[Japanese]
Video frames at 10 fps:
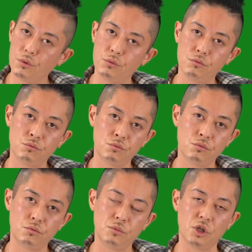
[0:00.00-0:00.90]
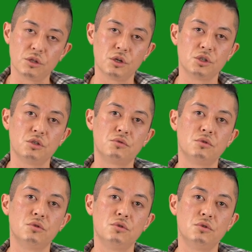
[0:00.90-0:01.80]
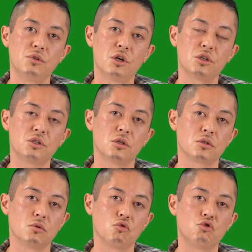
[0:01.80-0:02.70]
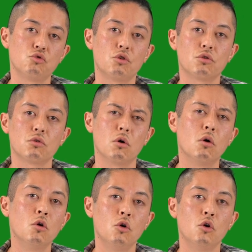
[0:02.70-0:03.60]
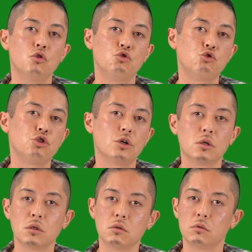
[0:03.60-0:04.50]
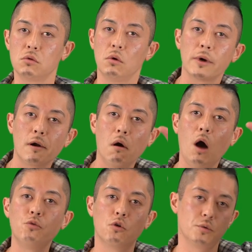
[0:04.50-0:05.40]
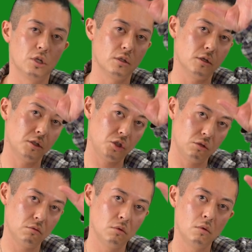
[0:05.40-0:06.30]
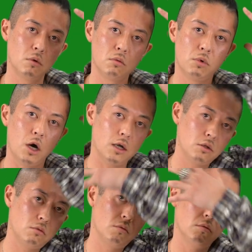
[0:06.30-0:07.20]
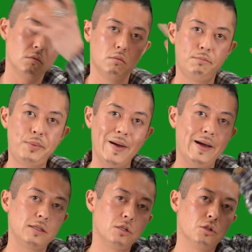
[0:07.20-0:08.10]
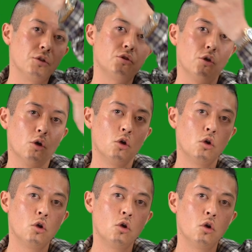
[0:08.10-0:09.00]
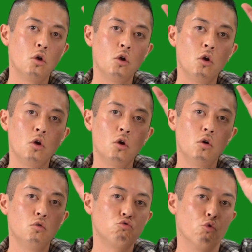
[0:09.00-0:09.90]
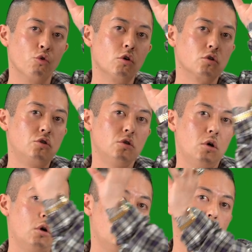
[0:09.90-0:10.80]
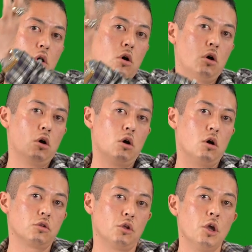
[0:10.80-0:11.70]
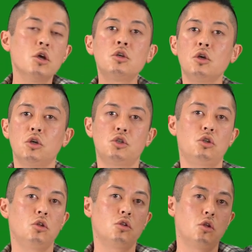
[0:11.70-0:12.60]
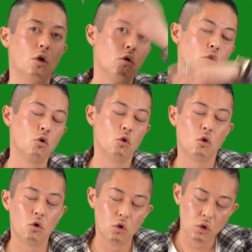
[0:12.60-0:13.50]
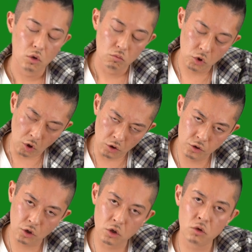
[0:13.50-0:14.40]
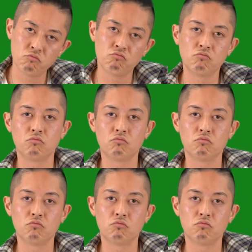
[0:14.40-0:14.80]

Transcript: うーん、みたいな感じで普通に話したんですけど、途中からなんか、十字架の上からアフロみたいな形。わーわーってなって、それがぐわーって変形してって、まあ、だんだん、